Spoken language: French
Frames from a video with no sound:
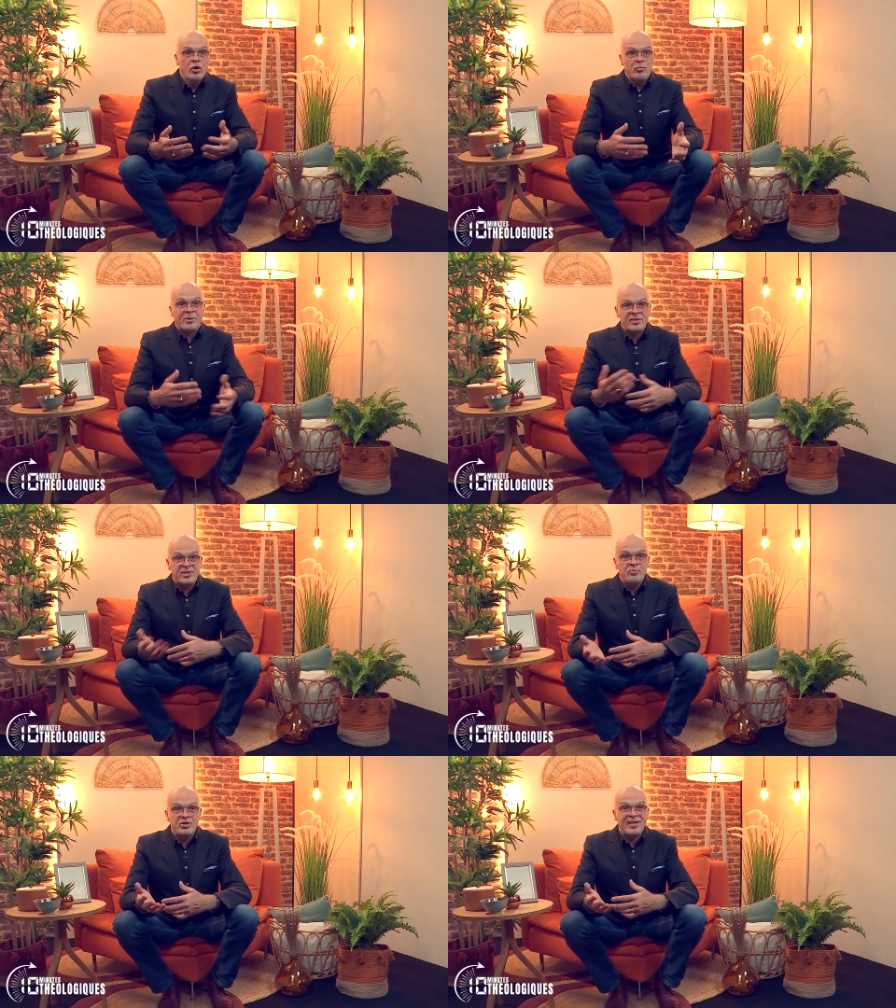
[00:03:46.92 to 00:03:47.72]
Le
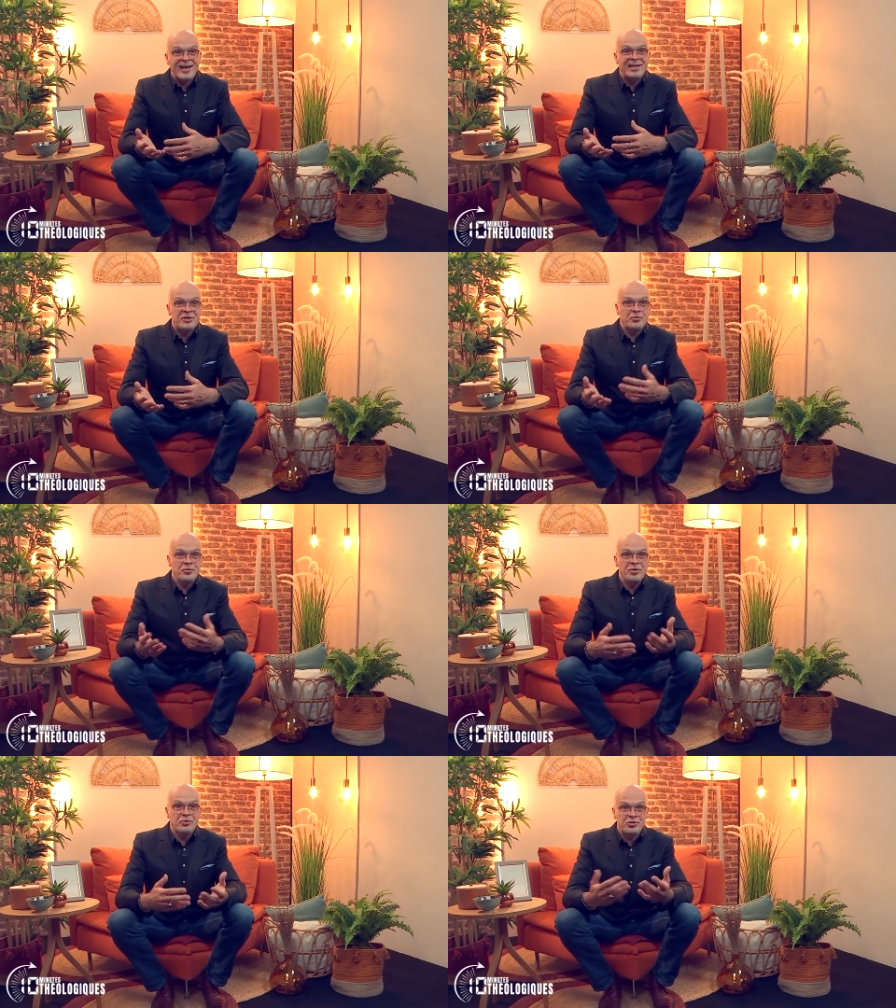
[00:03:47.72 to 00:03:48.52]
principe général est
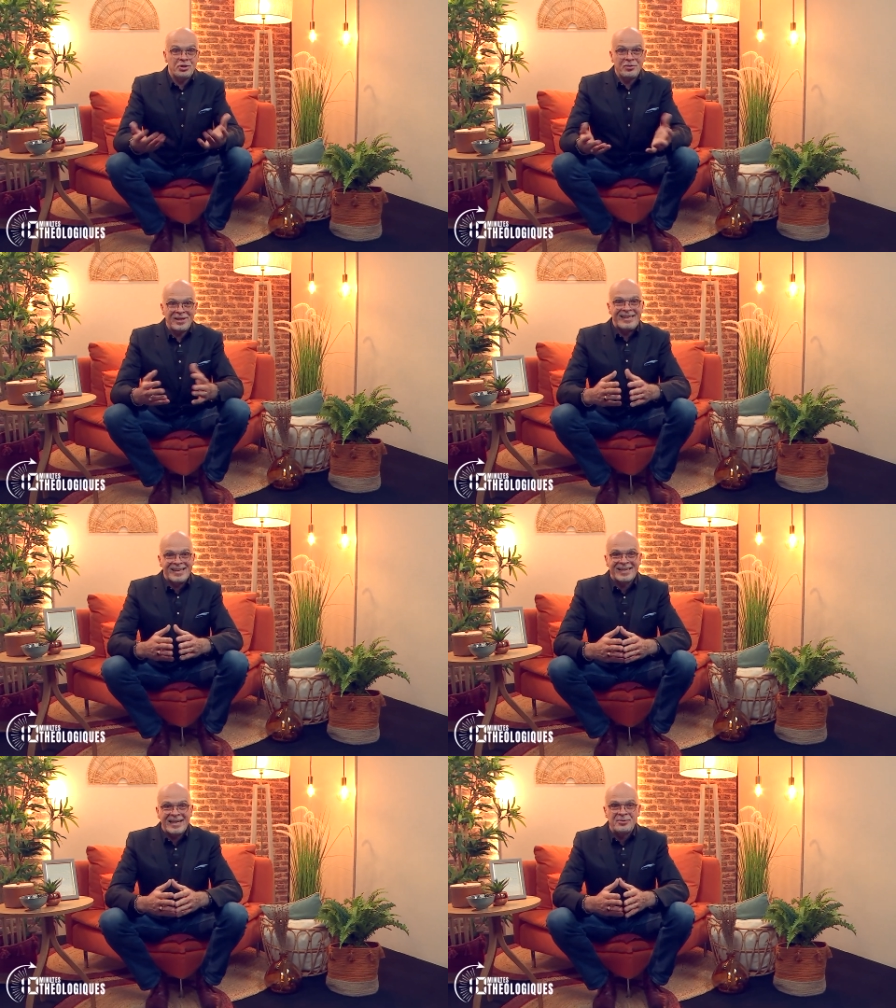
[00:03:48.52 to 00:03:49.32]
celui que j'ai donné il y
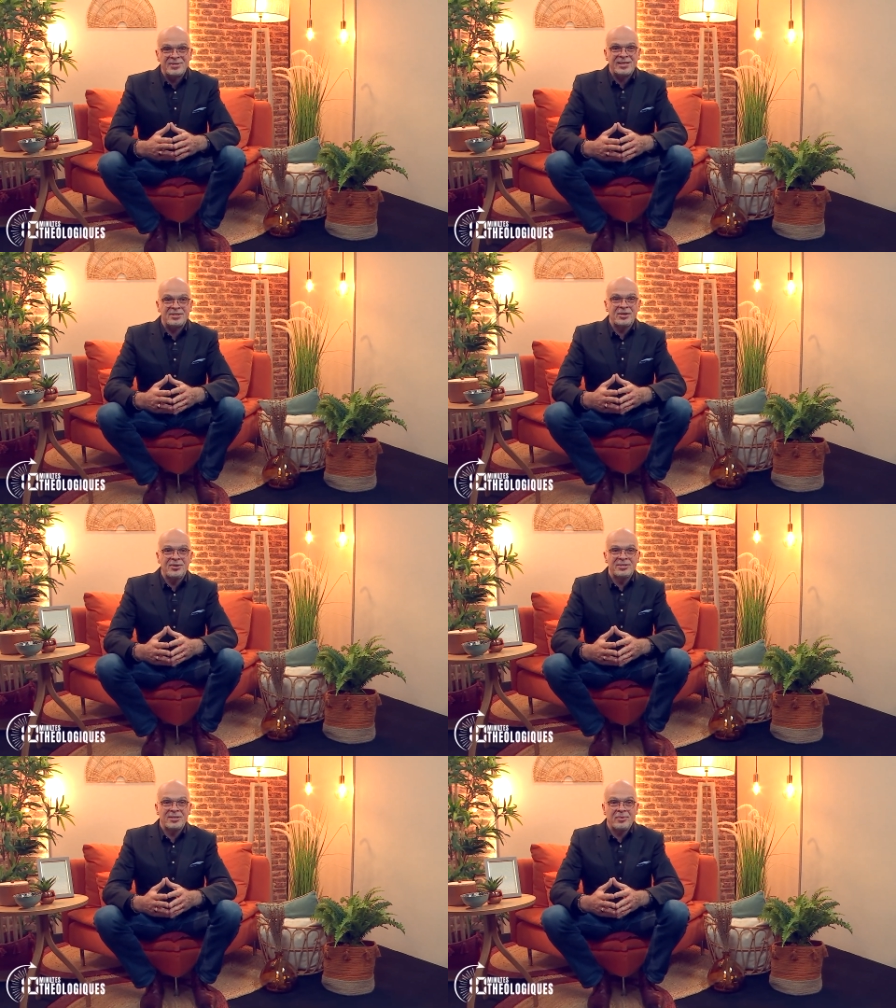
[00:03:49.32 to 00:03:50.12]
a quelques
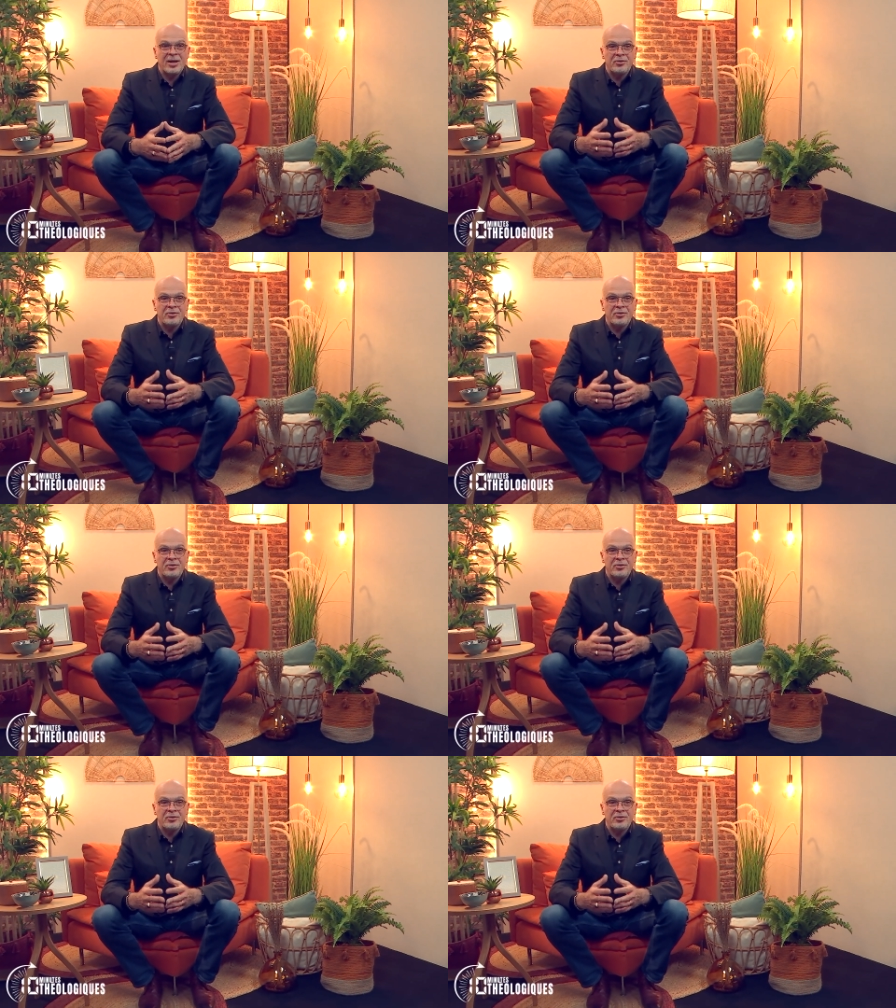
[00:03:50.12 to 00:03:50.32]
instants, à savoir